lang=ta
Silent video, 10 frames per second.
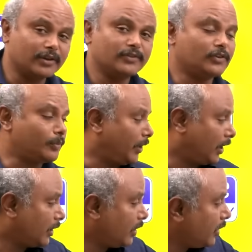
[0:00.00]
ரெஜிஸ்டர்
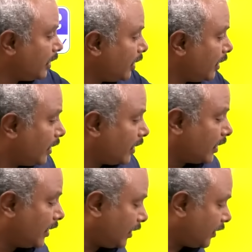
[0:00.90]
பண்ணிக்கலாம்
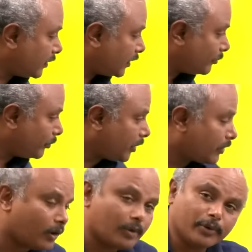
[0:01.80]
இல்லைனா இந்த
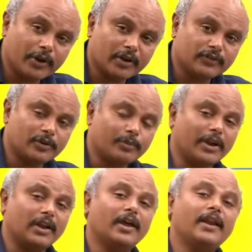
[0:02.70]
நம்பருக்கு கால் பண்ணி ரெஜிஸ்டர்
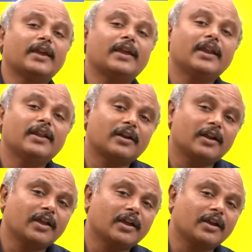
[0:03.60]
பண்ணிக்கலாம் இல்லை கீழே
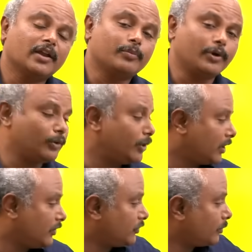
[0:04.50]
இருக்க லிங்கை கிளிக் பண்ணியும்
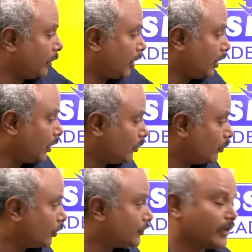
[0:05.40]
நீங்கள் ரெஜிஸ்டர் பண்ணிக்கலாம்
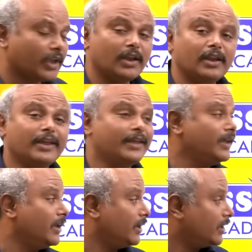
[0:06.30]
ஒன் செகண்ட்
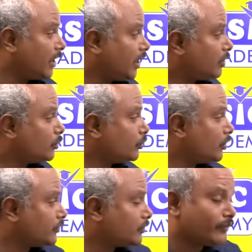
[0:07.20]
நீட் டூ
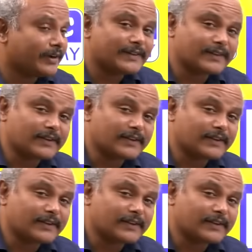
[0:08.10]
தௌசண்ட் டுவெண்ட்டி